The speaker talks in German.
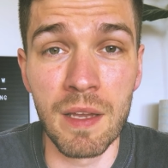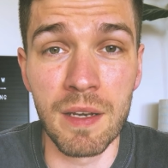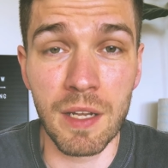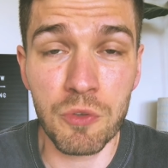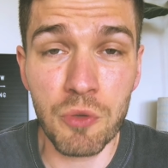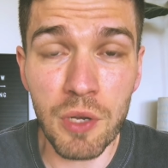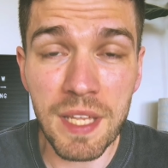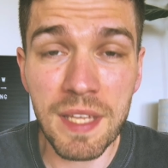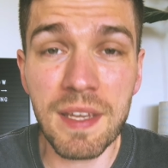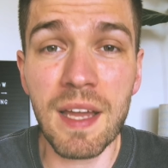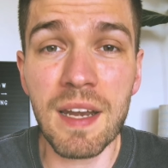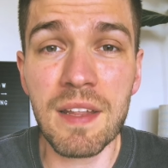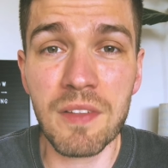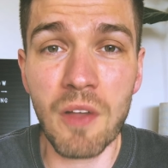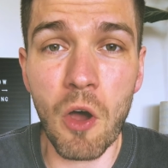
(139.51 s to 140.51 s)
Natürlich
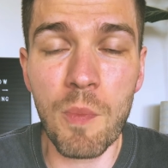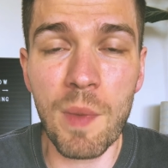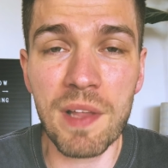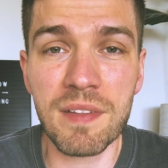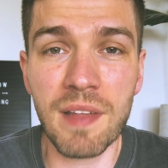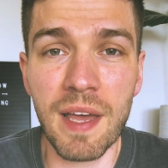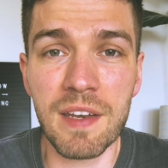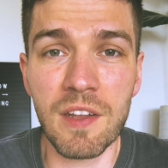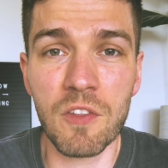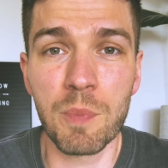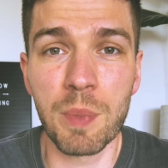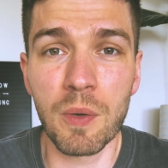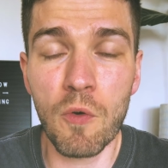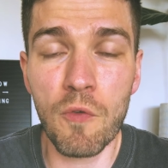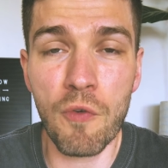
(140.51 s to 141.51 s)
kann es auch mal sein, dass
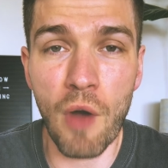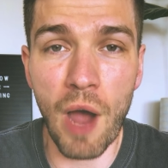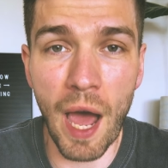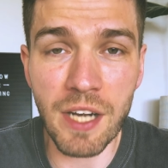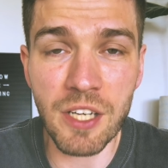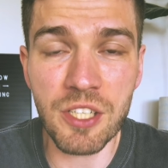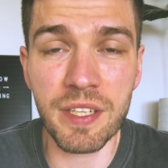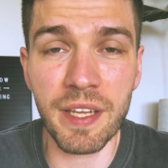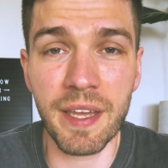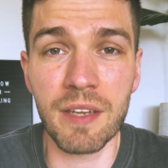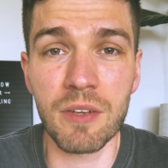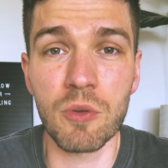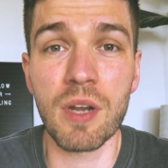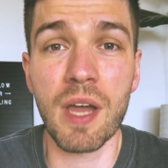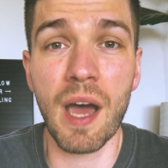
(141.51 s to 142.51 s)
Berufung
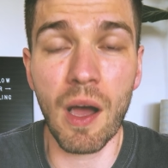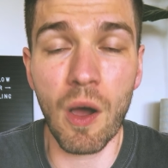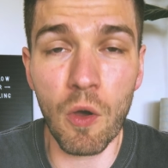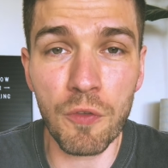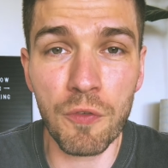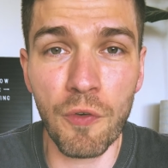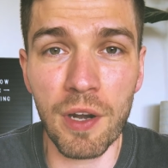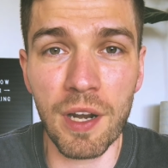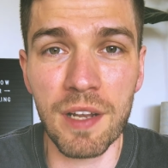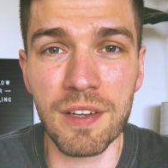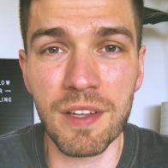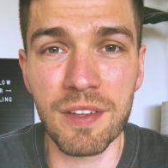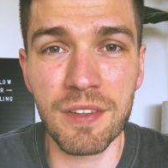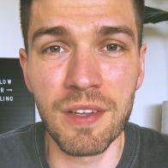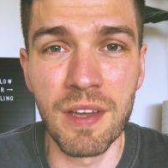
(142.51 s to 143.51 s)
anstrengend und herausfordernd
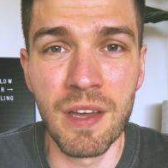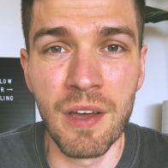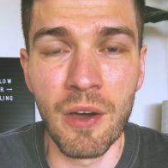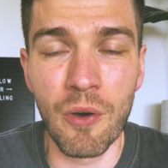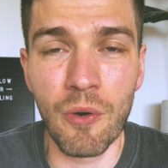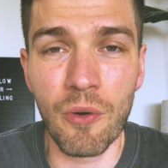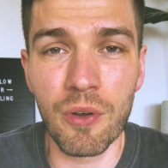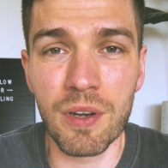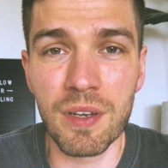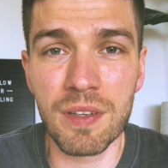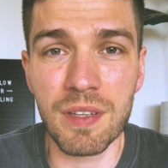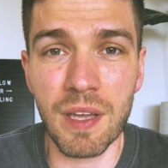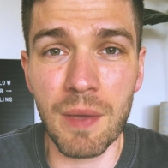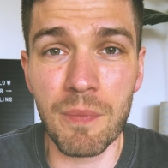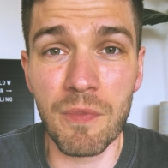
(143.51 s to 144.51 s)
ist
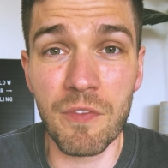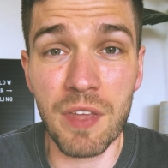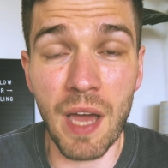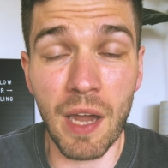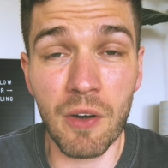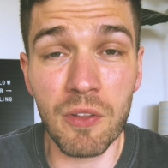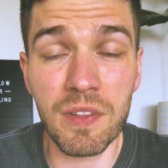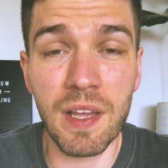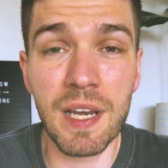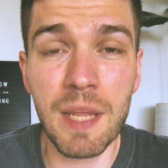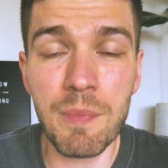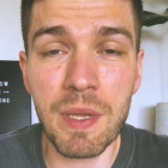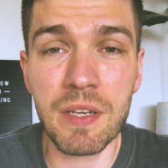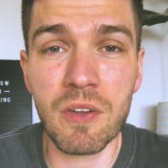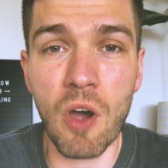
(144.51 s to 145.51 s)
und ähm, wir an unser
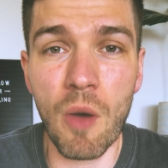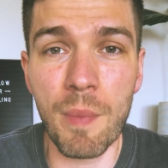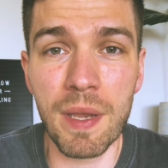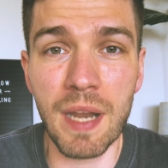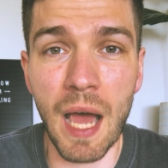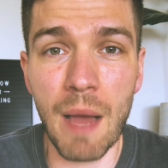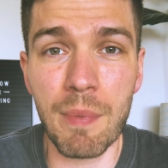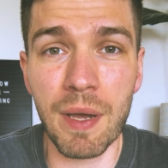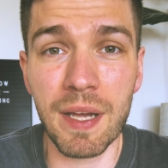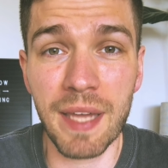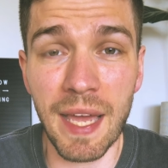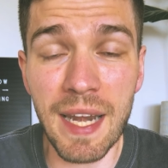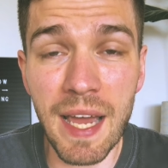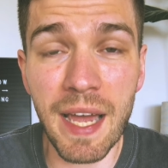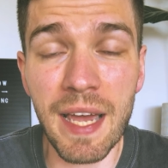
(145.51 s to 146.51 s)
Limit kommen. Aber
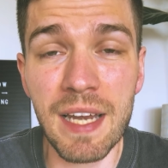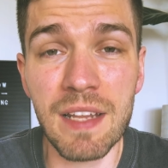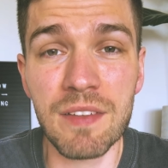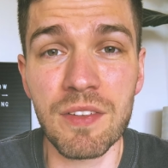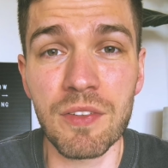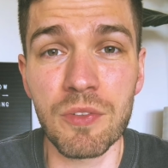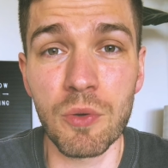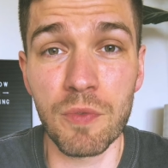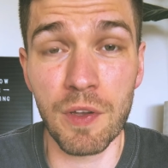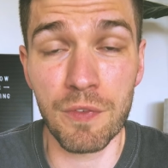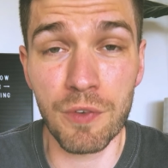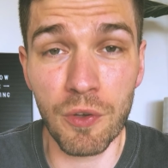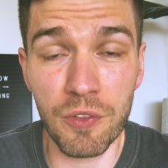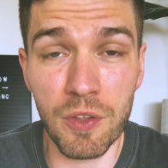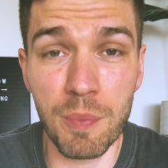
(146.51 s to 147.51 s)
generell ist es so, wenn
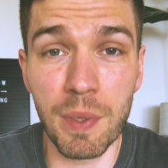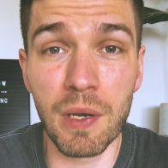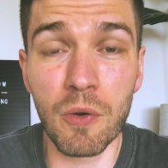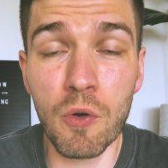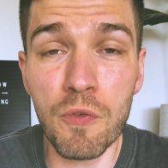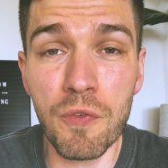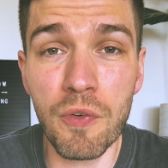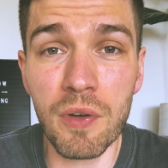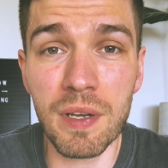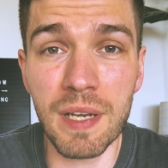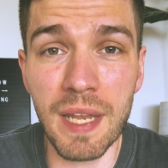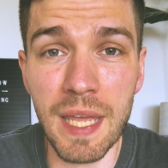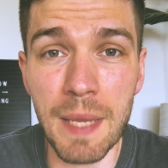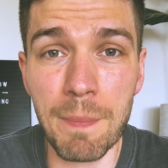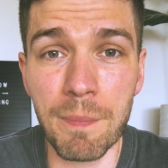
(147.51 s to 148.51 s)
wir unsere Berufung
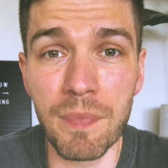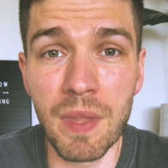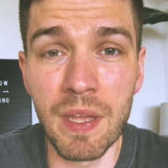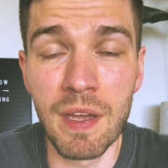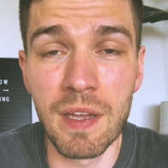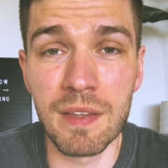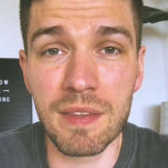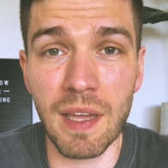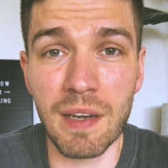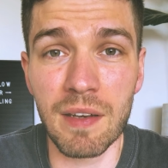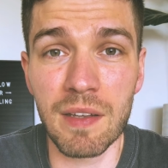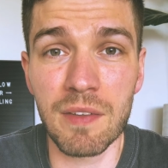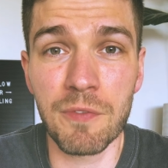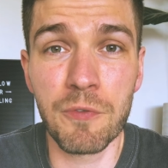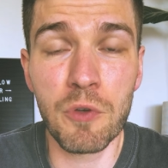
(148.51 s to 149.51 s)
leben,
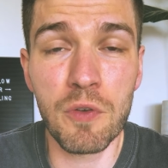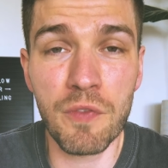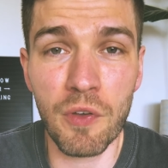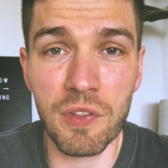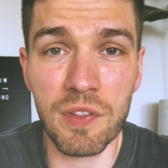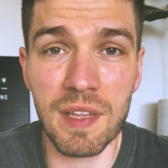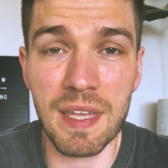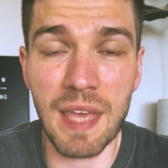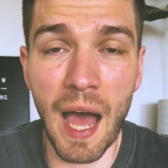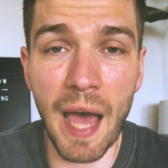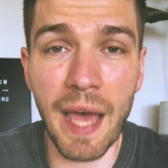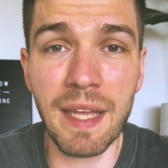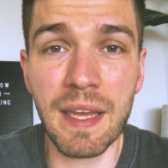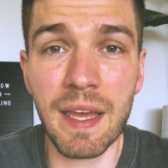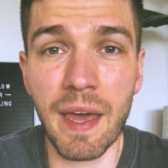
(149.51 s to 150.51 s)
dann fühlen wir uns nicht
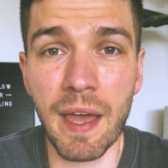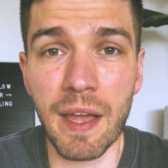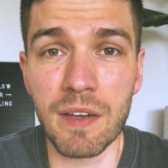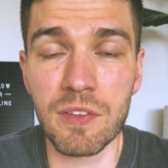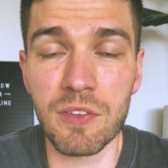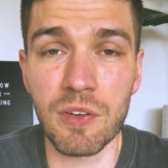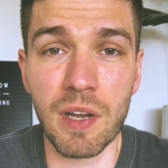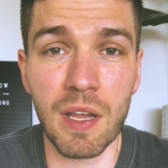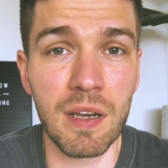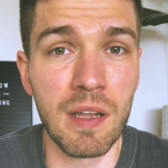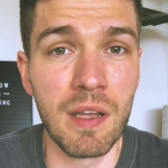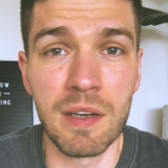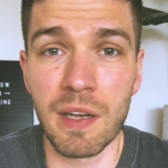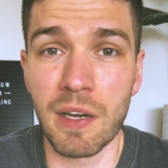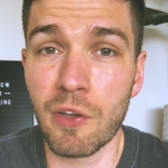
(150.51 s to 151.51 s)
eingeengt, sondern
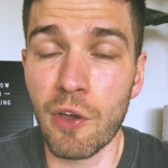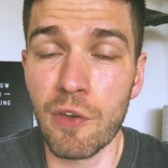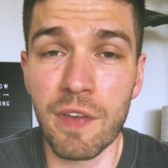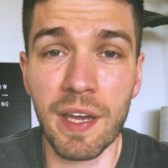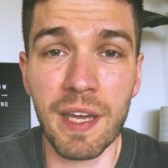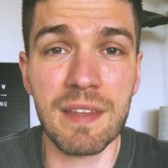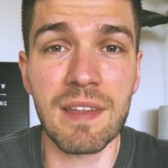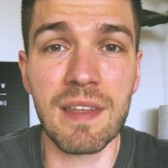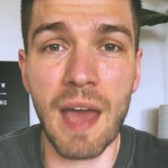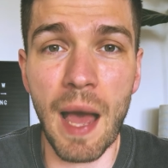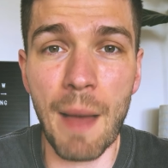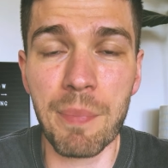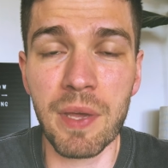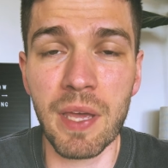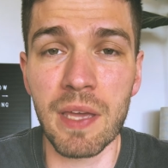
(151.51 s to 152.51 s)
dann können wir richtig
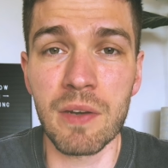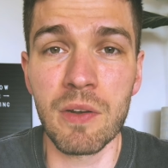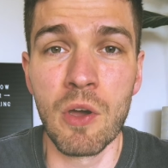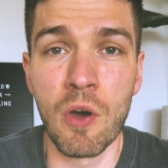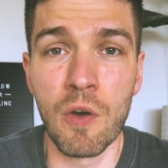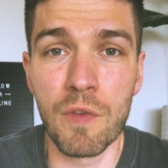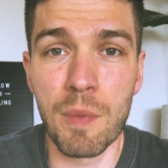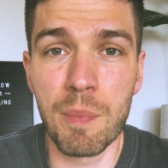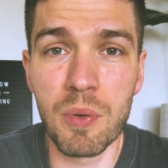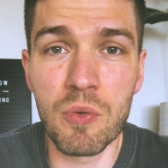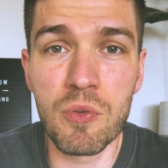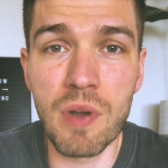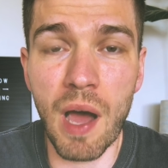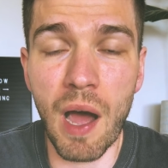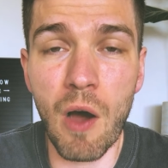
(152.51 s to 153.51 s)
abgehen und wir
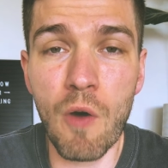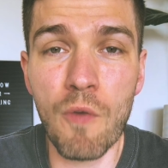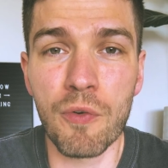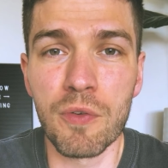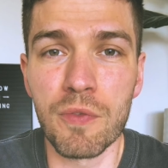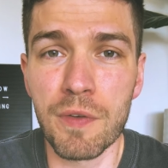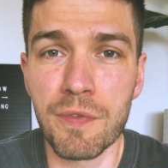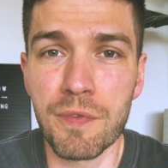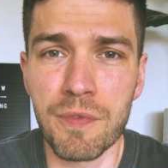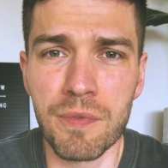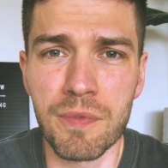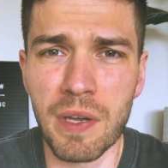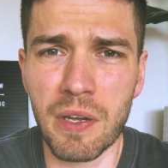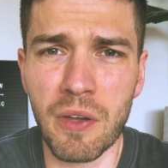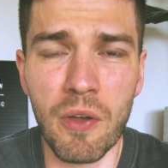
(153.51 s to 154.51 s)
blühen auf und wir,
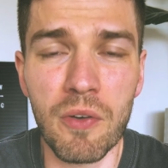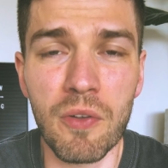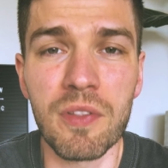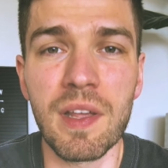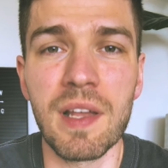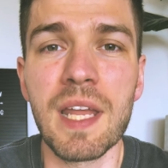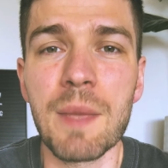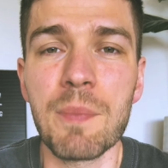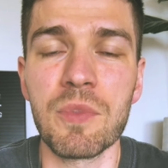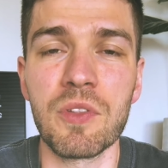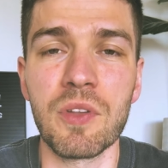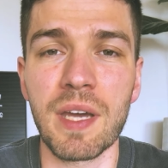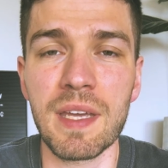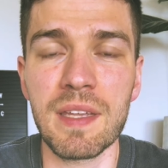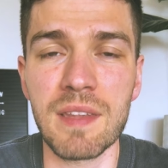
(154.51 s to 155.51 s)
wir können unser Leben
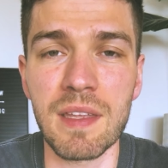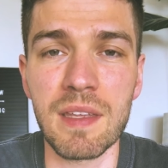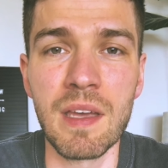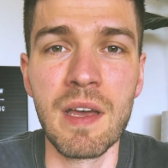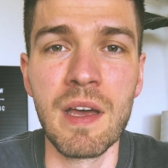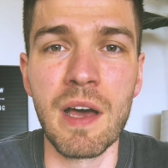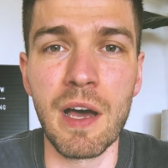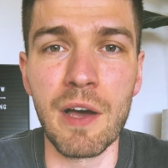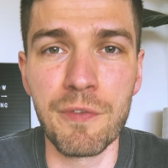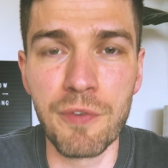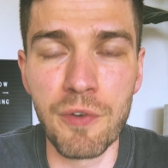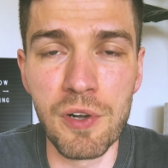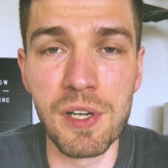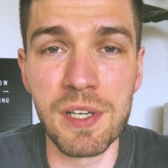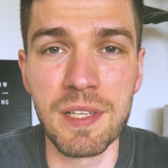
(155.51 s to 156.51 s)
so richtig
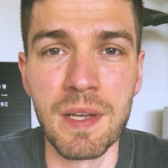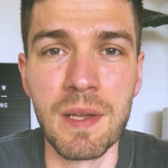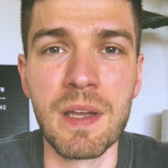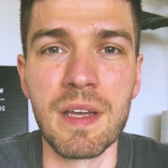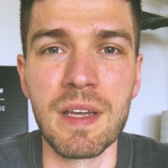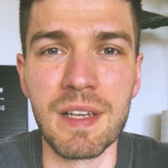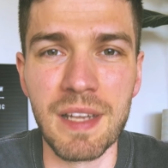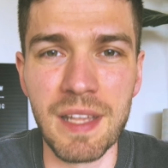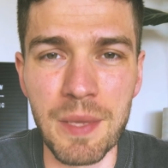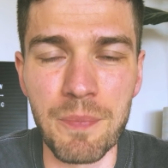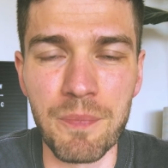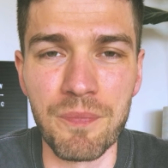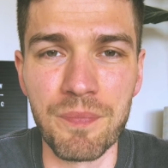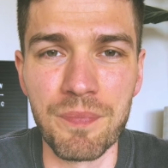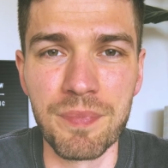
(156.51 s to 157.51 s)
erfüllt leben.